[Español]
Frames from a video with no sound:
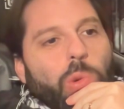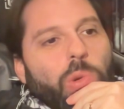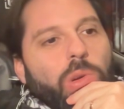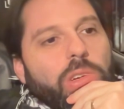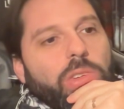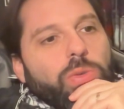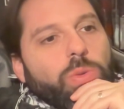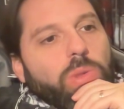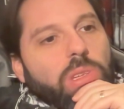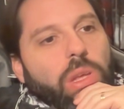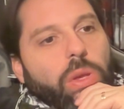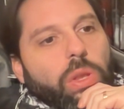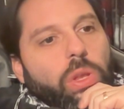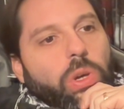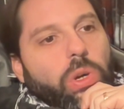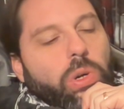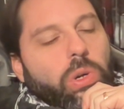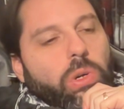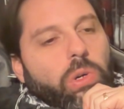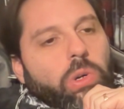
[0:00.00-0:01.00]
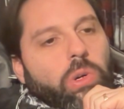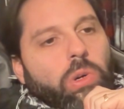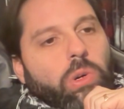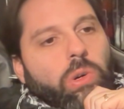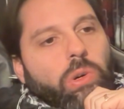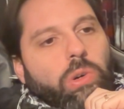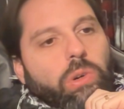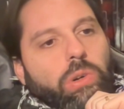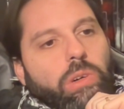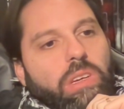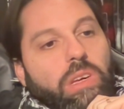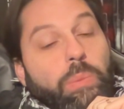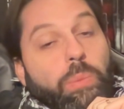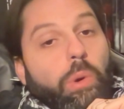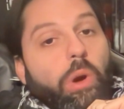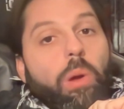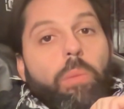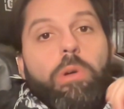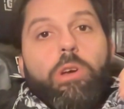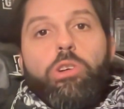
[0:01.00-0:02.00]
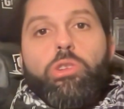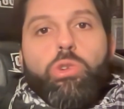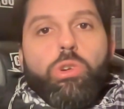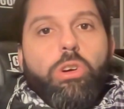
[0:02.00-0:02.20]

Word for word: un resultado que por lo menos